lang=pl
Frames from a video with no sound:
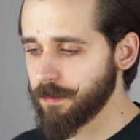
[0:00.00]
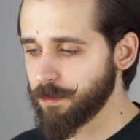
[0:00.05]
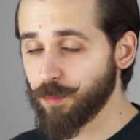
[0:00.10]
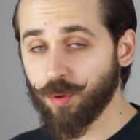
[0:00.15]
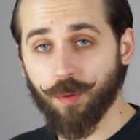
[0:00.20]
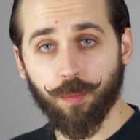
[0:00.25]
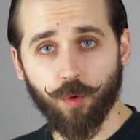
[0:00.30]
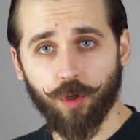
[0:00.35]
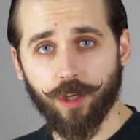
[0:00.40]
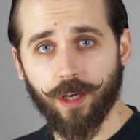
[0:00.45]

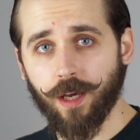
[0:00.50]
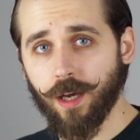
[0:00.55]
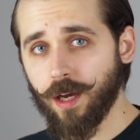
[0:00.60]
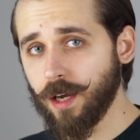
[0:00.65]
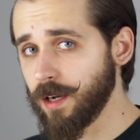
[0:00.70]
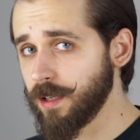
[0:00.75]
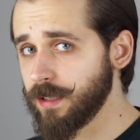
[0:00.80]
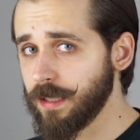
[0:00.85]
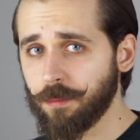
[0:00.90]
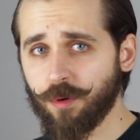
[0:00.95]
Próbuję,
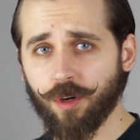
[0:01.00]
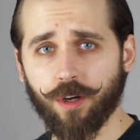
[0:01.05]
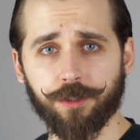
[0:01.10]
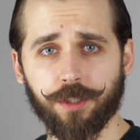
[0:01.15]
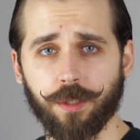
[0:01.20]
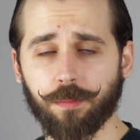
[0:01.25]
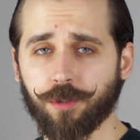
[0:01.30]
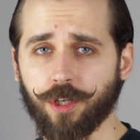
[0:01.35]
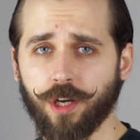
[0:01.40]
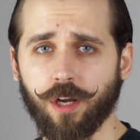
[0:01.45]
ale nie mogę
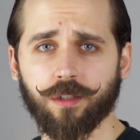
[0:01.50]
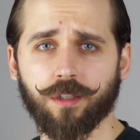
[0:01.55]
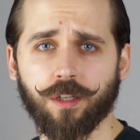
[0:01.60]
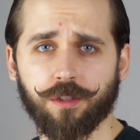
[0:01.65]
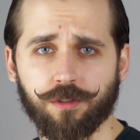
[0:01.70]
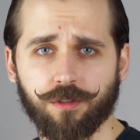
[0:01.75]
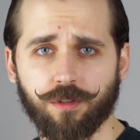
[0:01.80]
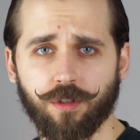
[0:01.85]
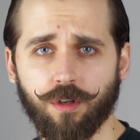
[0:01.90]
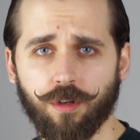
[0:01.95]
się
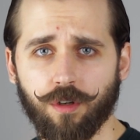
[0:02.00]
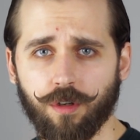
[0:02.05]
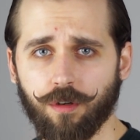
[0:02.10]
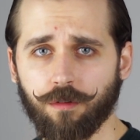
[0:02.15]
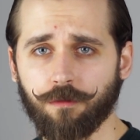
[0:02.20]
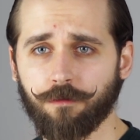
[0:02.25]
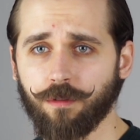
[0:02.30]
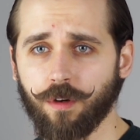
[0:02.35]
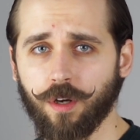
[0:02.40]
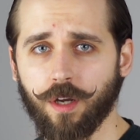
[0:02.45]
przekonać
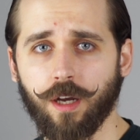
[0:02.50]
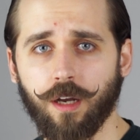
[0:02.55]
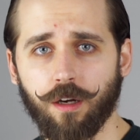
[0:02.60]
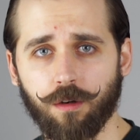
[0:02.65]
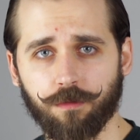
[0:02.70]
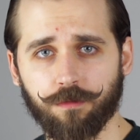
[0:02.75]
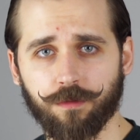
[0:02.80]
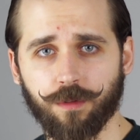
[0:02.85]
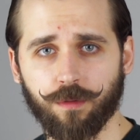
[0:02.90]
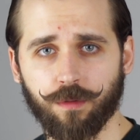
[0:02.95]
do
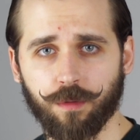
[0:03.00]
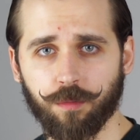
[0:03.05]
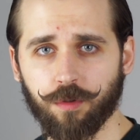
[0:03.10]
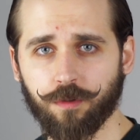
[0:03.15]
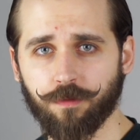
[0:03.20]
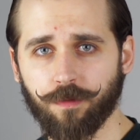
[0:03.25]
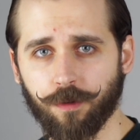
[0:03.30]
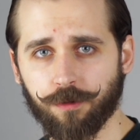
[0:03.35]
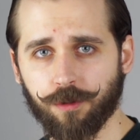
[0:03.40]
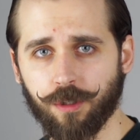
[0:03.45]
wokalu w nowym
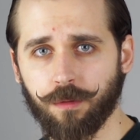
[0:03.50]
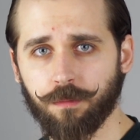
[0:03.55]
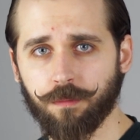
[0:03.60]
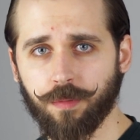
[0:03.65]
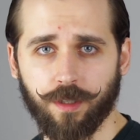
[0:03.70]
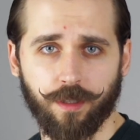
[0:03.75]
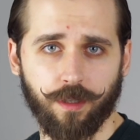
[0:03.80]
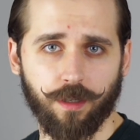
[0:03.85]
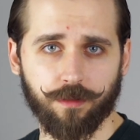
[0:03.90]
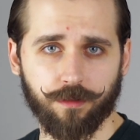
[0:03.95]
utworze
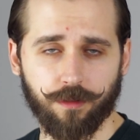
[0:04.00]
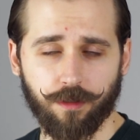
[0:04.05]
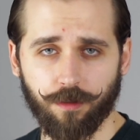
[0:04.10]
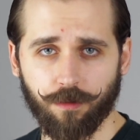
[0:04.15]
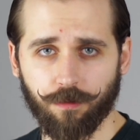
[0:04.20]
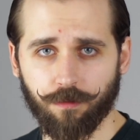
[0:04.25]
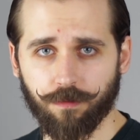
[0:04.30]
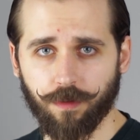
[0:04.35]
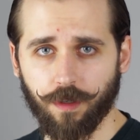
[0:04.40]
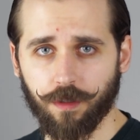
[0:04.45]
Imperial
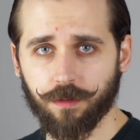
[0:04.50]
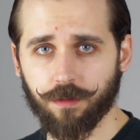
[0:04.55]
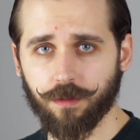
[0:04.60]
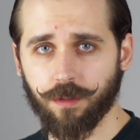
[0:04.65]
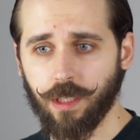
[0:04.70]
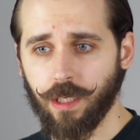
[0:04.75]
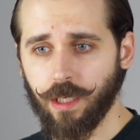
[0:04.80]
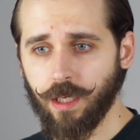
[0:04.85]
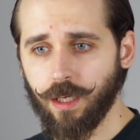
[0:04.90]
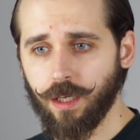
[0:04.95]
Triumphant.
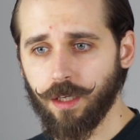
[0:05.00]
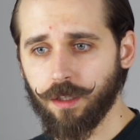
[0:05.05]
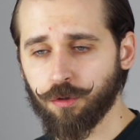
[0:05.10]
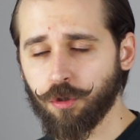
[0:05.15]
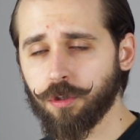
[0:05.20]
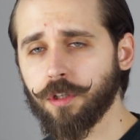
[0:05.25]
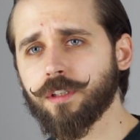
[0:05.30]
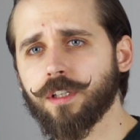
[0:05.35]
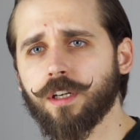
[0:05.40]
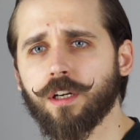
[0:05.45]

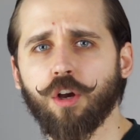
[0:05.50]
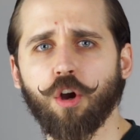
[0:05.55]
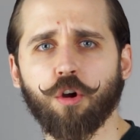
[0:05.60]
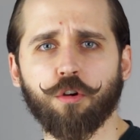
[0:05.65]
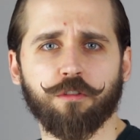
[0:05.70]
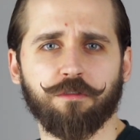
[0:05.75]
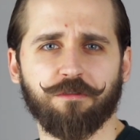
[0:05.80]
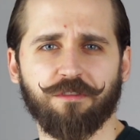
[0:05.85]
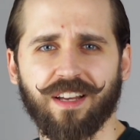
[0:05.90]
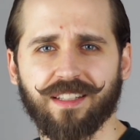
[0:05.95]
To nie tylko
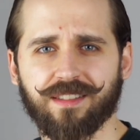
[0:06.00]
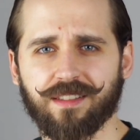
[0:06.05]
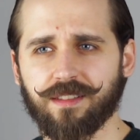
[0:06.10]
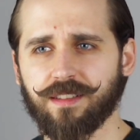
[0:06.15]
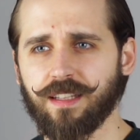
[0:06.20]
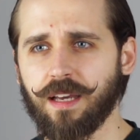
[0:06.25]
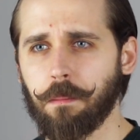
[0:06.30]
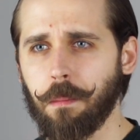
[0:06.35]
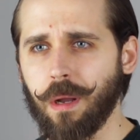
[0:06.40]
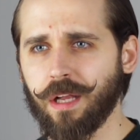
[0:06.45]

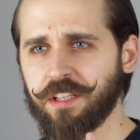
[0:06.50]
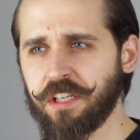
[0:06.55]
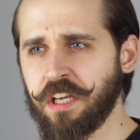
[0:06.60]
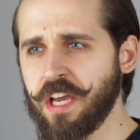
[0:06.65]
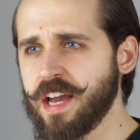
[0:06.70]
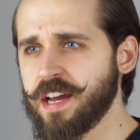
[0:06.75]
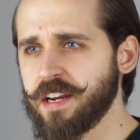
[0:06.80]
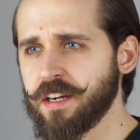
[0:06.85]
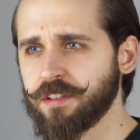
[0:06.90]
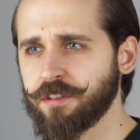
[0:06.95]
kwestia
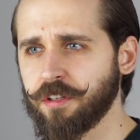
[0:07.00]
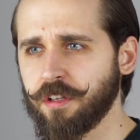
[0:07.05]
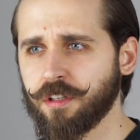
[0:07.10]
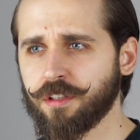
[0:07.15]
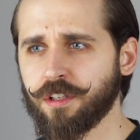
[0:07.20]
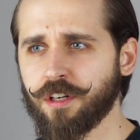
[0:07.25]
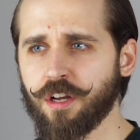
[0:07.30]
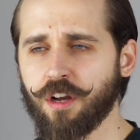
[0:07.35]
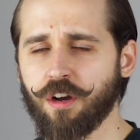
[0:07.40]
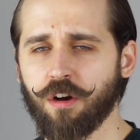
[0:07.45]
maniery, to nie
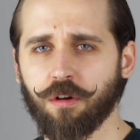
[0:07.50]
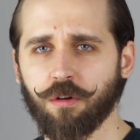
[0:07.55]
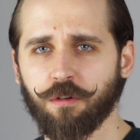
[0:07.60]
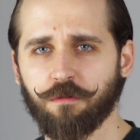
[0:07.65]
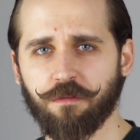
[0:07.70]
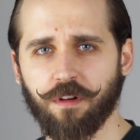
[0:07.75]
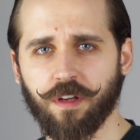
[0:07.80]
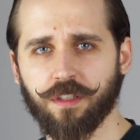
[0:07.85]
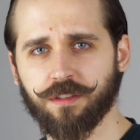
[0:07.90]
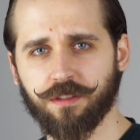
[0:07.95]
tylko
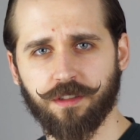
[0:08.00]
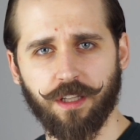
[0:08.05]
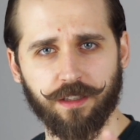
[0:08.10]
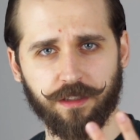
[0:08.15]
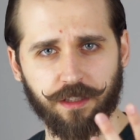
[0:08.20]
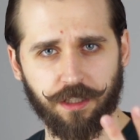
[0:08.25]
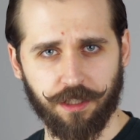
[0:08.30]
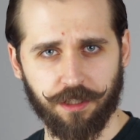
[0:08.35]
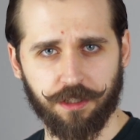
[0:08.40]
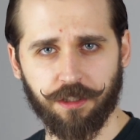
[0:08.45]
kwestia
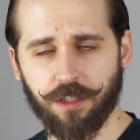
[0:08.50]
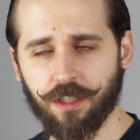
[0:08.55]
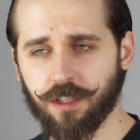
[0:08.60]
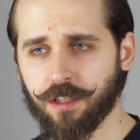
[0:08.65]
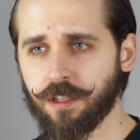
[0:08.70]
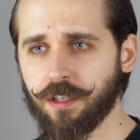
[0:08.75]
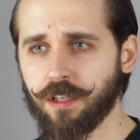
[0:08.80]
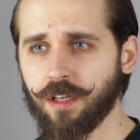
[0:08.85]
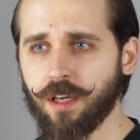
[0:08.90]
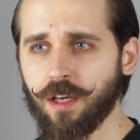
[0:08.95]

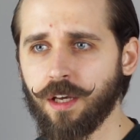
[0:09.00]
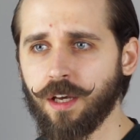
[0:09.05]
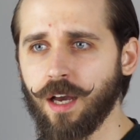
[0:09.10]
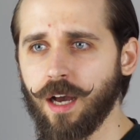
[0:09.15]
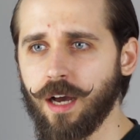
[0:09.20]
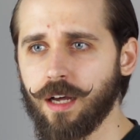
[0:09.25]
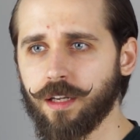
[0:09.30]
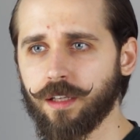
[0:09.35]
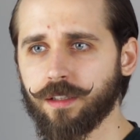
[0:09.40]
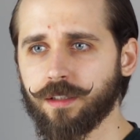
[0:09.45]
techniki,
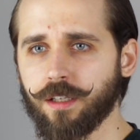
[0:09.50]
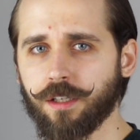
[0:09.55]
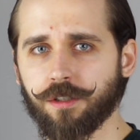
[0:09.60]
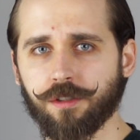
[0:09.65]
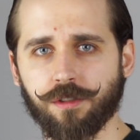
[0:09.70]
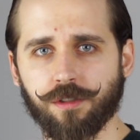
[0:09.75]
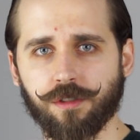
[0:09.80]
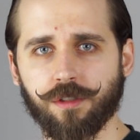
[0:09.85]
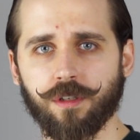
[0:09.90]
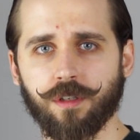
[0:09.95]
ale
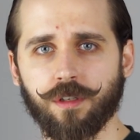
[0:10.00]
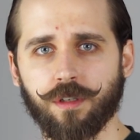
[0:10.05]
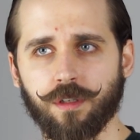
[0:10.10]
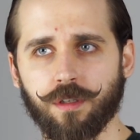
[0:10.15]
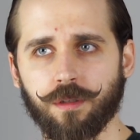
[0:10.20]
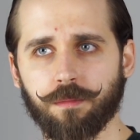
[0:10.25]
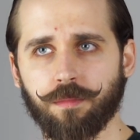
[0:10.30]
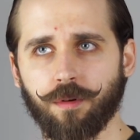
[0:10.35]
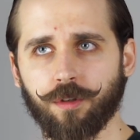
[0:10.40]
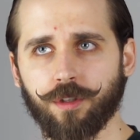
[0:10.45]
też
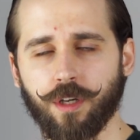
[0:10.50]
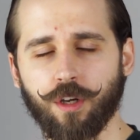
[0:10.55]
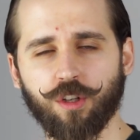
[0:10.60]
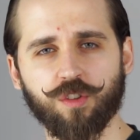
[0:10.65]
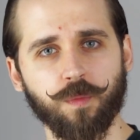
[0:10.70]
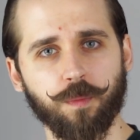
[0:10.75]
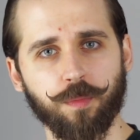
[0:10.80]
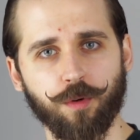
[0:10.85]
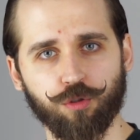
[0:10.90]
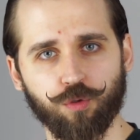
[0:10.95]
e,
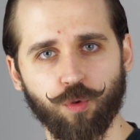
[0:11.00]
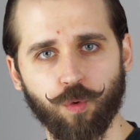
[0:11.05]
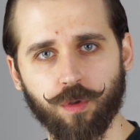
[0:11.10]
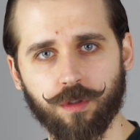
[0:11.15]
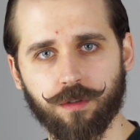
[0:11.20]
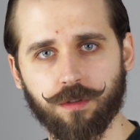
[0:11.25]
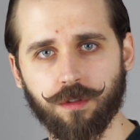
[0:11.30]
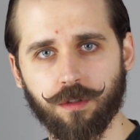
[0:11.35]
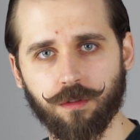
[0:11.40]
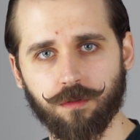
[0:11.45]
poniekąd
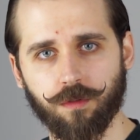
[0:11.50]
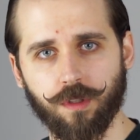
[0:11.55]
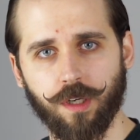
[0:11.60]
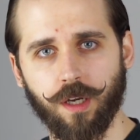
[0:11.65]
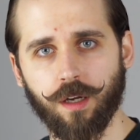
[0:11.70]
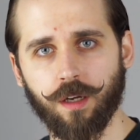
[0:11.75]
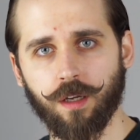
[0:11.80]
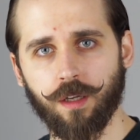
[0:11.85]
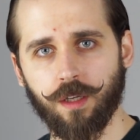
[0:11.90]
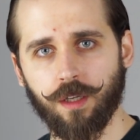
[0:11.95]
produkcji,
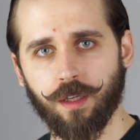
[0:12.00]
która